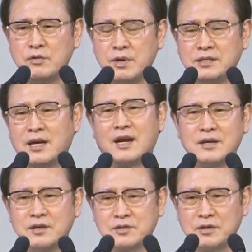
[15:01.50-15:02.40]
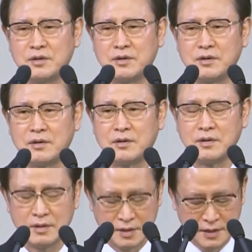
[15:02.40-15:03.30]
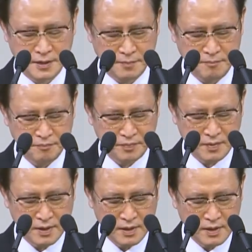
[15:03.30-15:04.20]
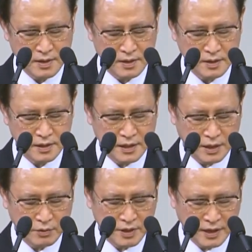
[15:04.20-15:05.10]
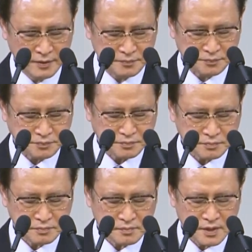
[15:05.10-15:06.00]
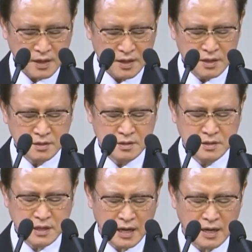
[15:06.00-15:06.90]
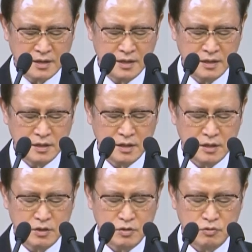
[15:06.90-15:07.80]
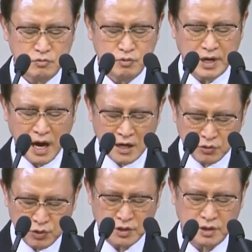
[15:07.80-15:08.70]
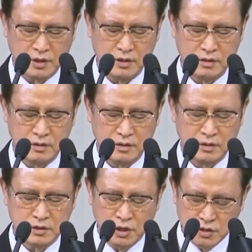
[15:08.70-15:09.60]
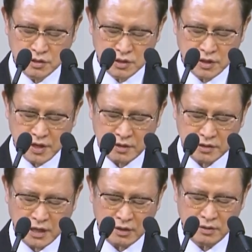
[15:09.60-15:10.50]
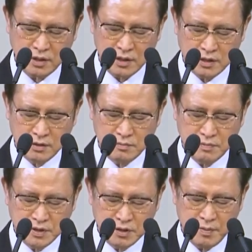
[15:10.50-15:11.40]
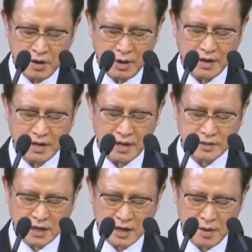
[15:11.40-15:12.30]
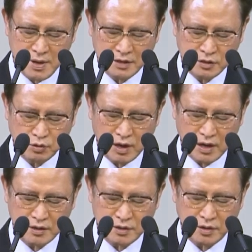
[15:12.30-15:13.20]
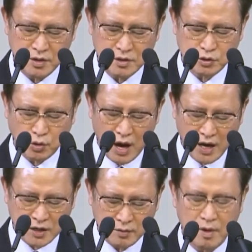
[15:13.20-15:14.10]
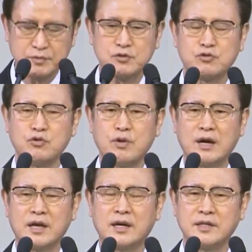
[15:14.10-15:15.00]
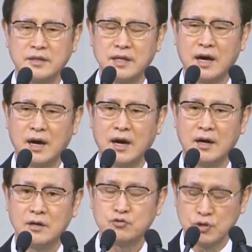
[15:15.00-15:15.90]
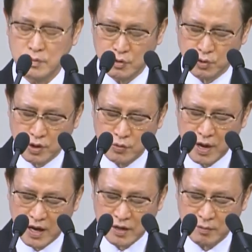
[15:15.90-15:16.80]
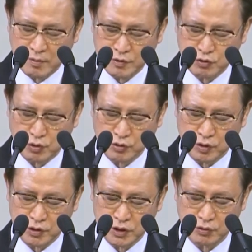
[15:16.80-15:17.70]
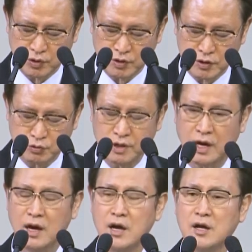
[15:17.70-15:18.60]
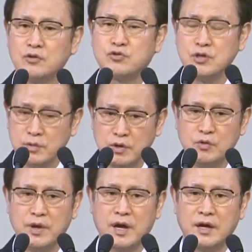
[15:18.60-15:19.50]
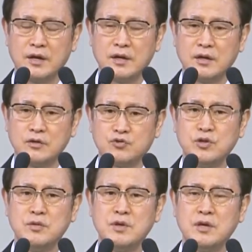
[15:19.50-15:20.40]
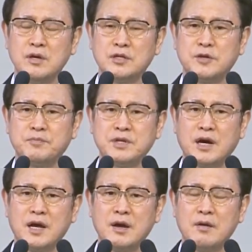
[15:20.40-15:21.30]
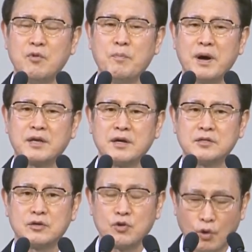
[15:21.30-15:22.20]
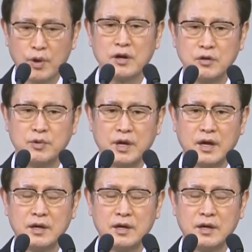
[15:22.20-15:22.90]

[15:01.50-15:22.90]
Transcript: 위한 사랑이었어요. 예. 그러니까 우리가 이런 사랑을 우리가 할 수 있기를 그 성령의 역사는 이런 믿음의 관계, 사랑의 매는 띠로 하나 되어 서로 아낌없이 주는 관계가 된다. 주님이 우리를 위해 아낌없이 주었던 친구이듯이 우리가 주님을 위해 주님이 십자가에 못 박힌 것은 교회를 위해